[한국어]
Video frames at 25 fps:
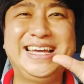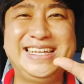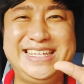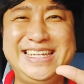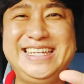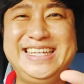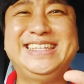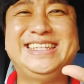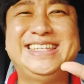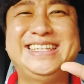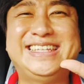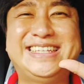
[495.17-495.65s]

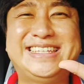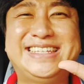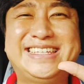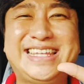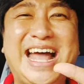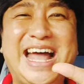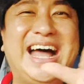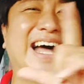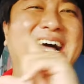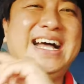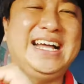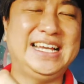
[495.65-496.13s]

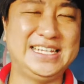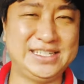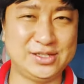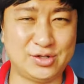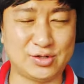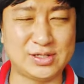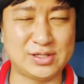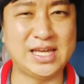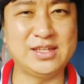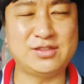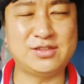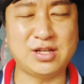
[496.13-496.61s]
있다
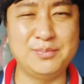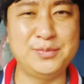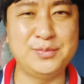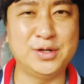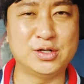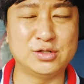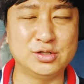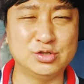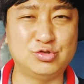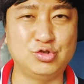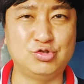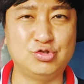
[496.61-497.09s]
이렇게
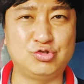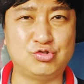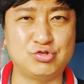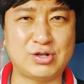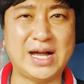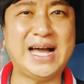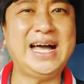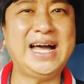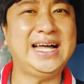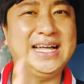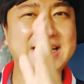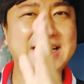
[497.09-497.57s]
설명을 드릴
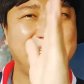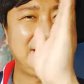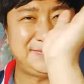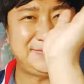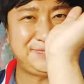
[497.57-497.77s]
수가